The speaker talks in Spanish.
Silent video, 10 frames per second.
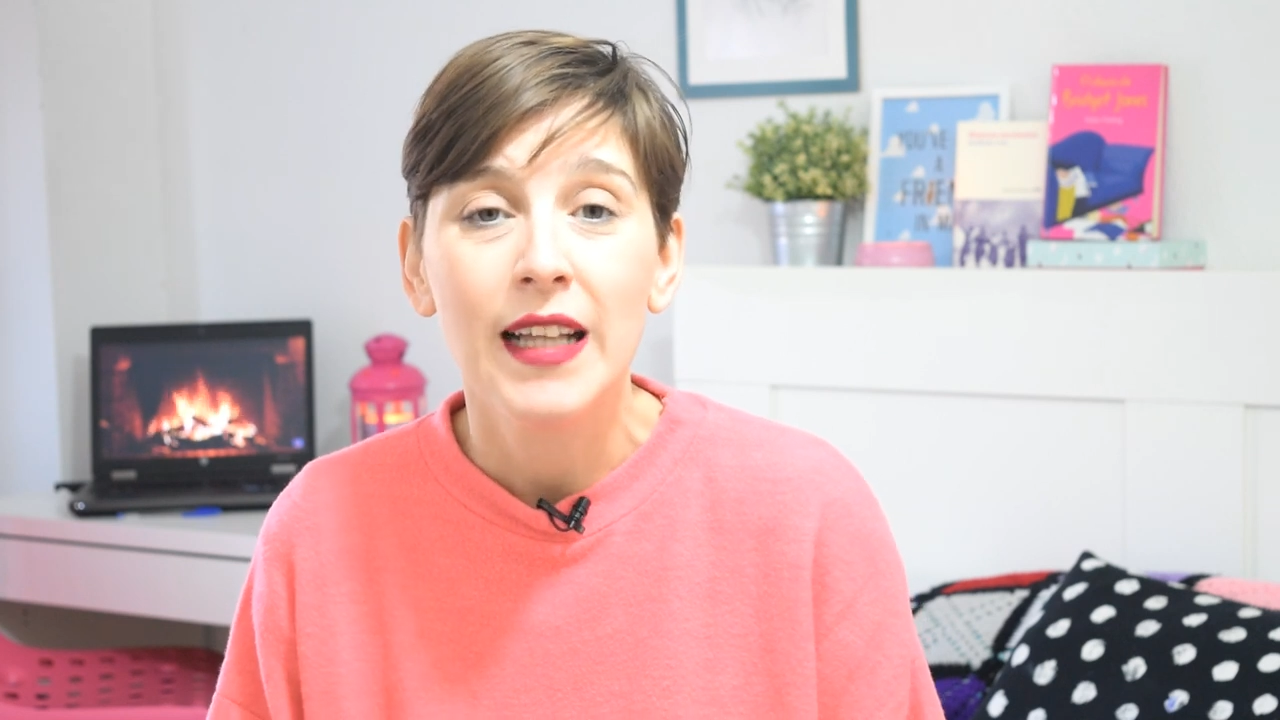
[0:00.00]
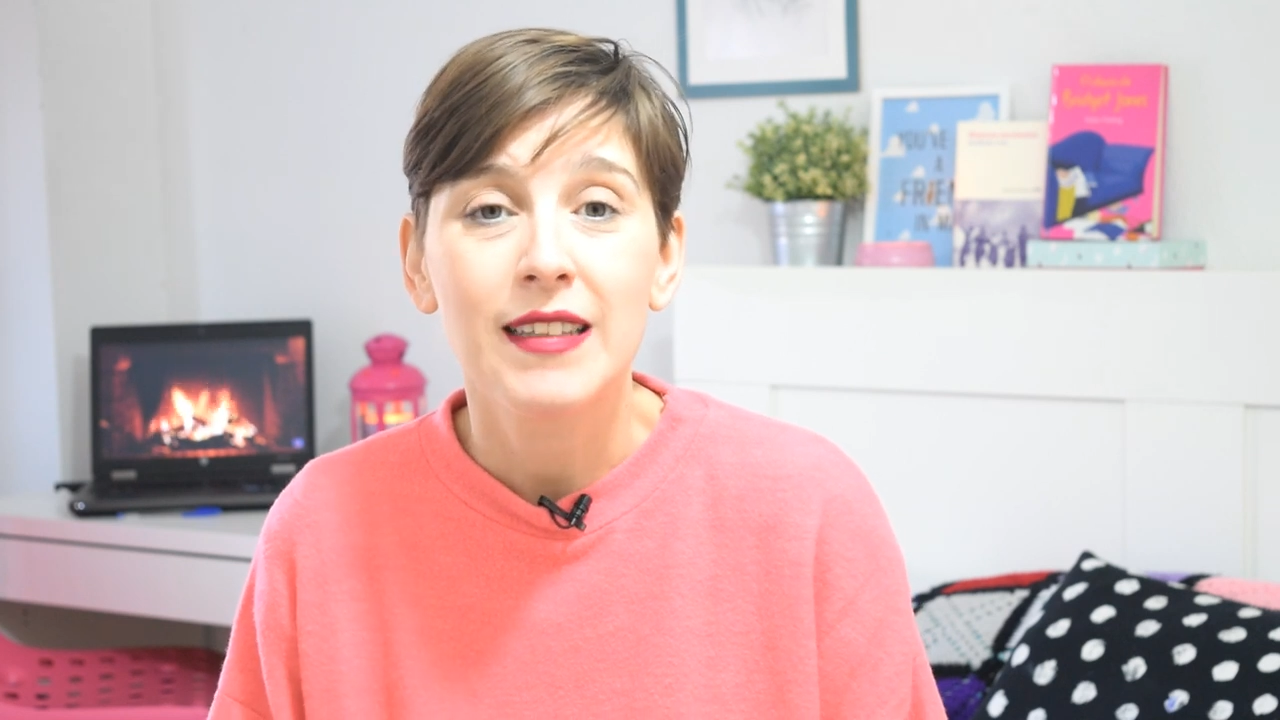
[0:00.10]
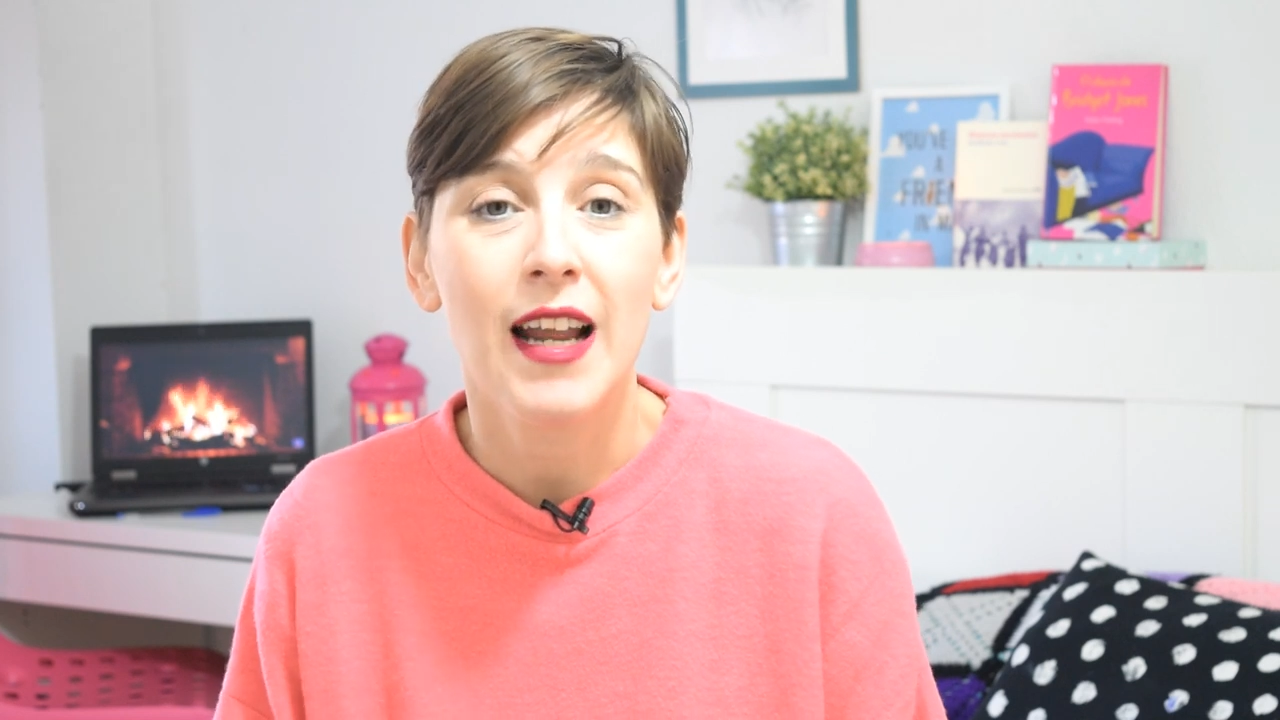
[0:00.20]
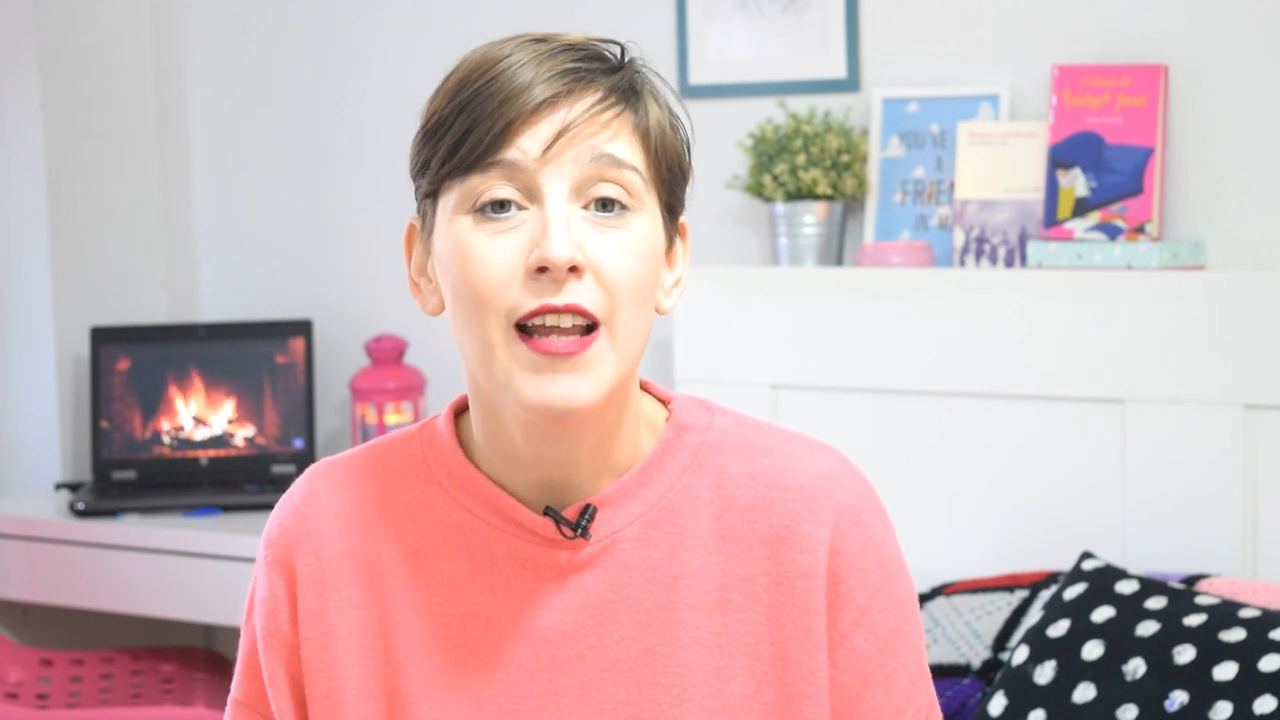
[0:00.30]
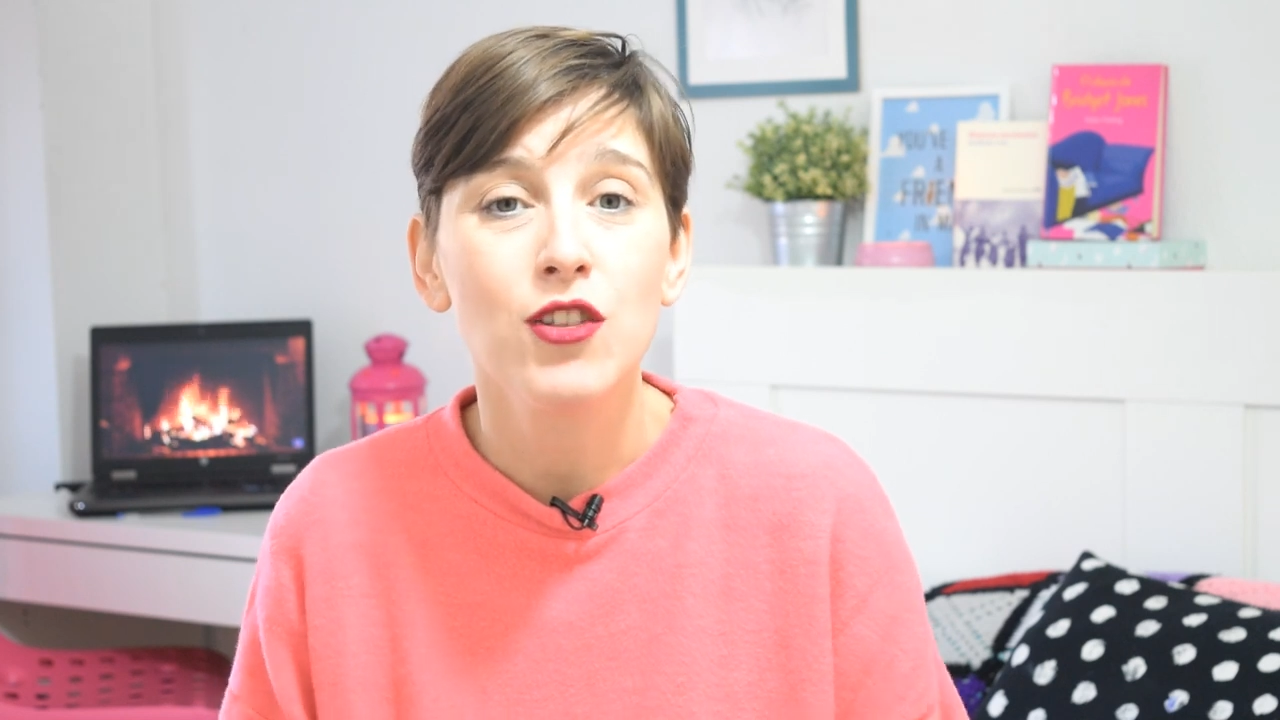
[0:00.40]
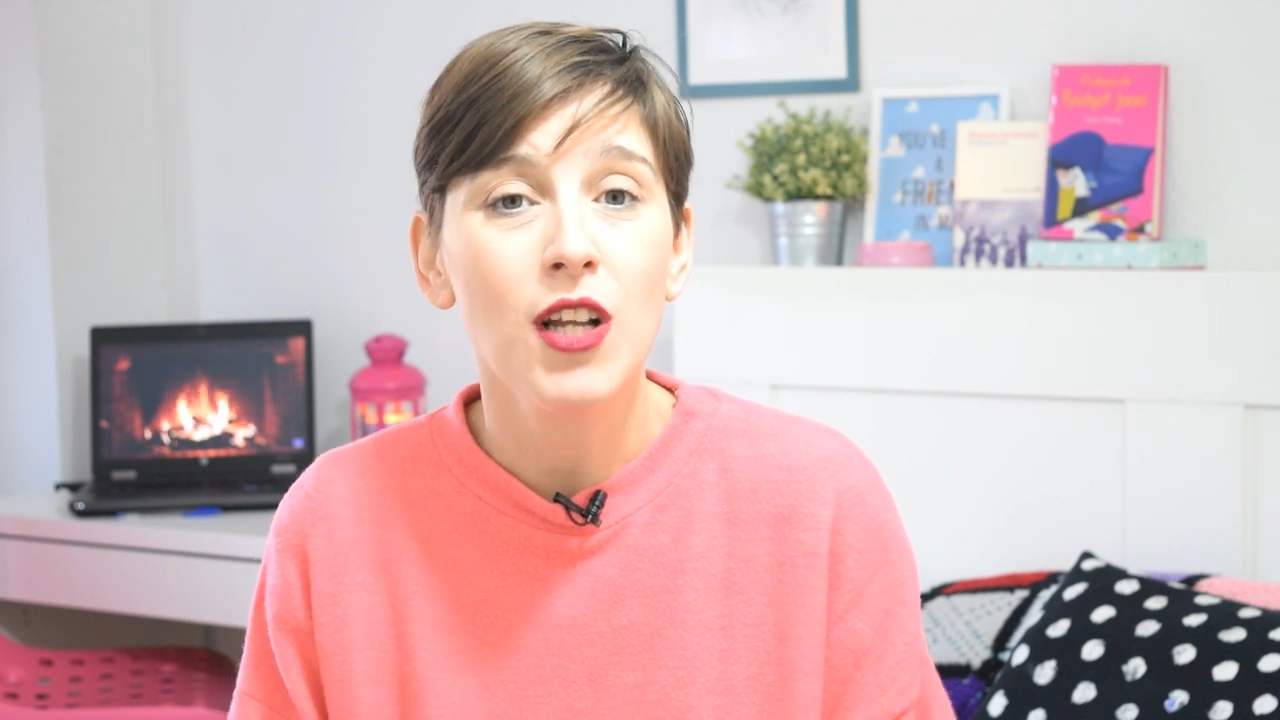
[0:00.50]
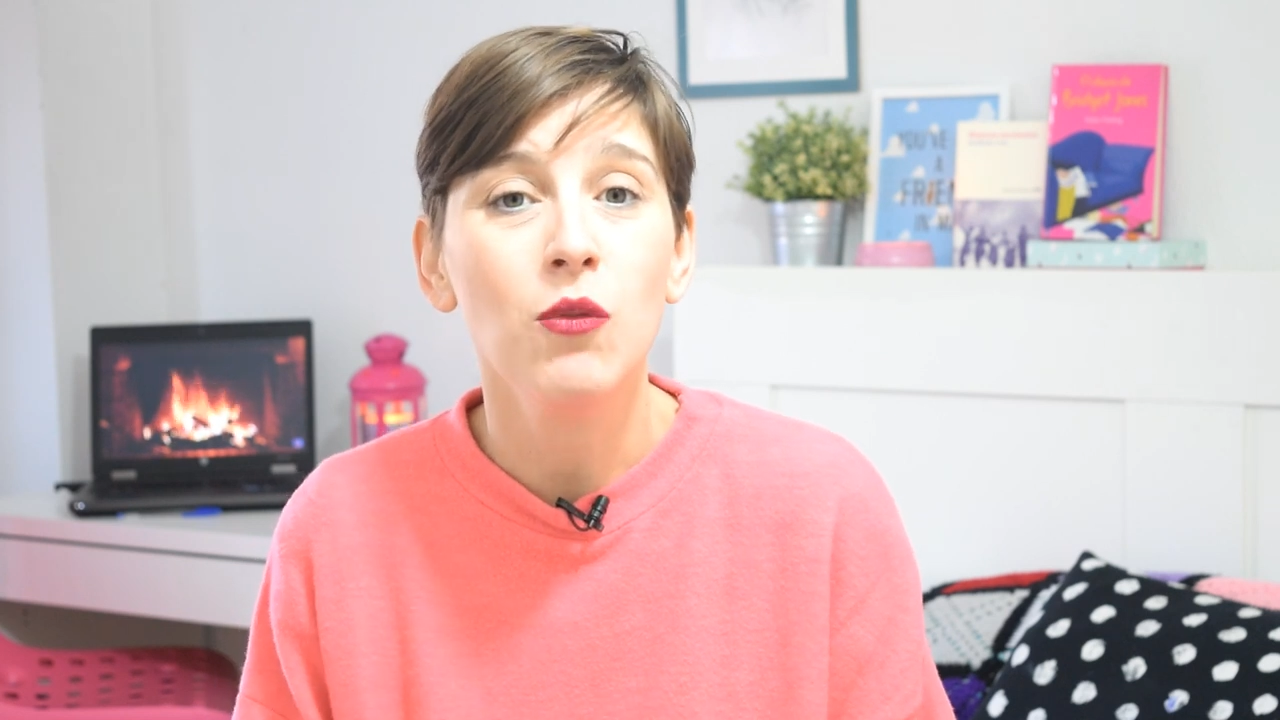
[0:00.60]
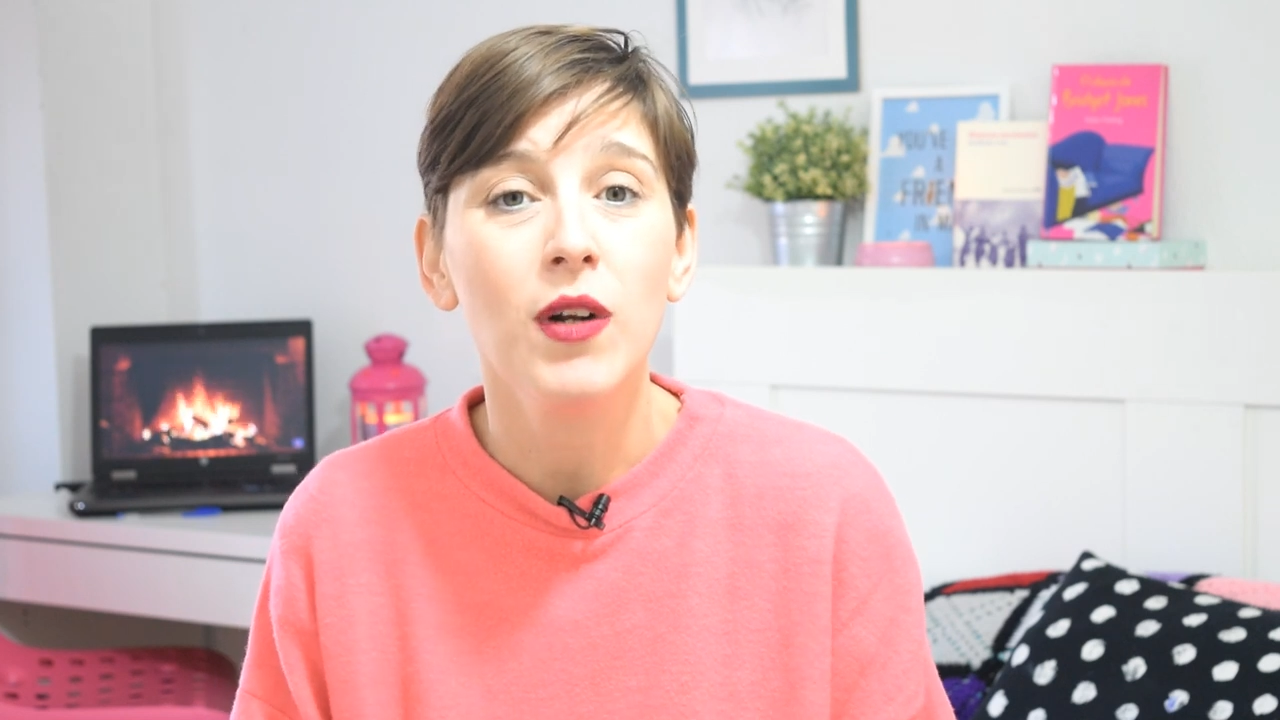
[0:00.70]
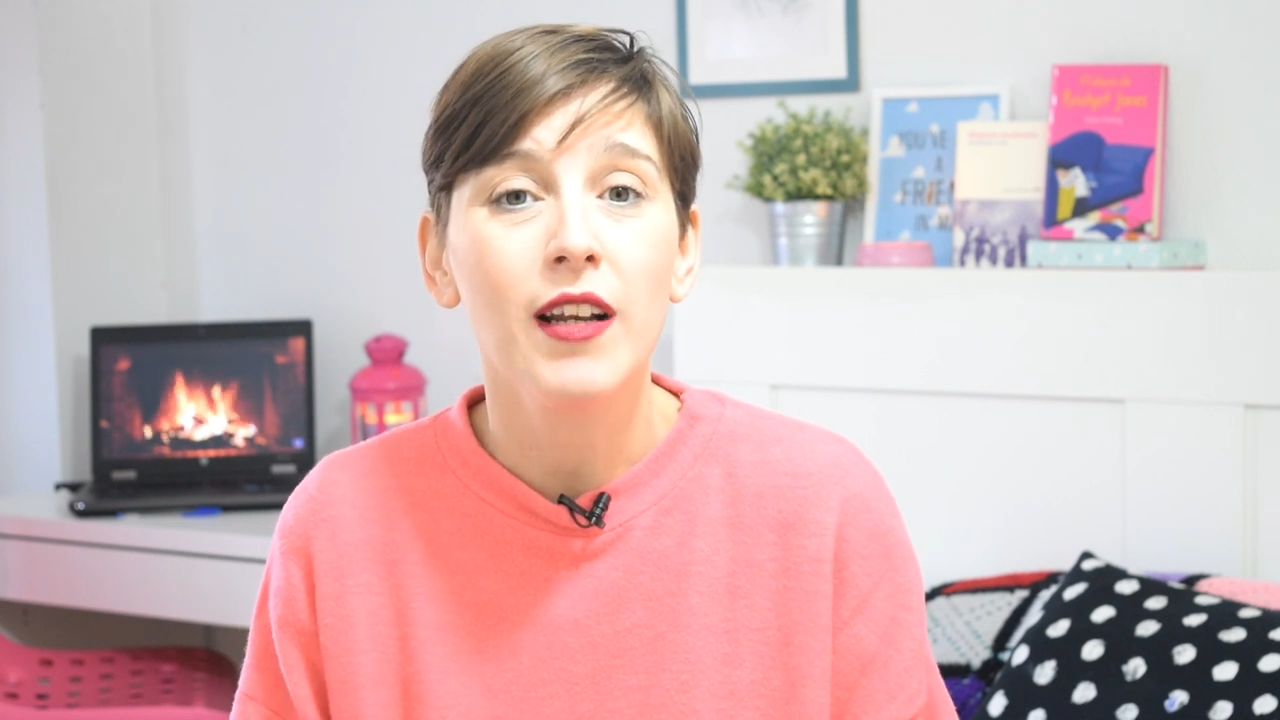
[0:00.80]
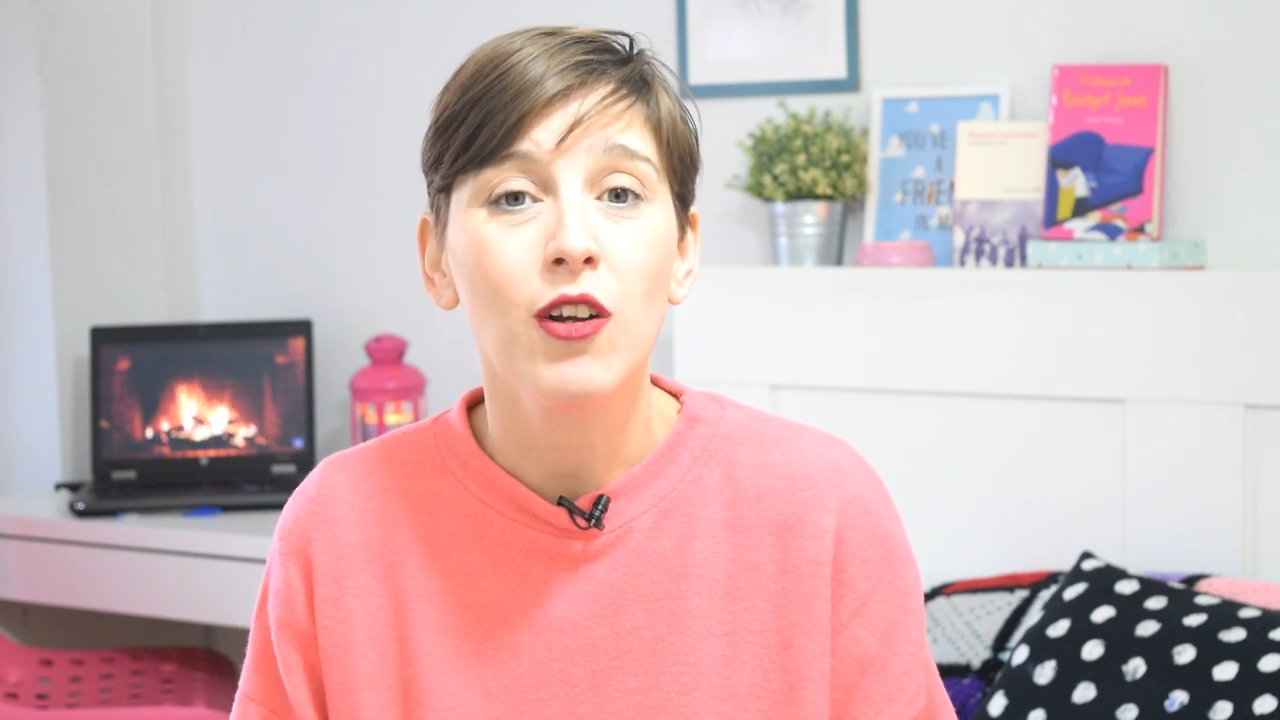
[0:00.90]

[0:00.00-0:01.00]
traeros algunas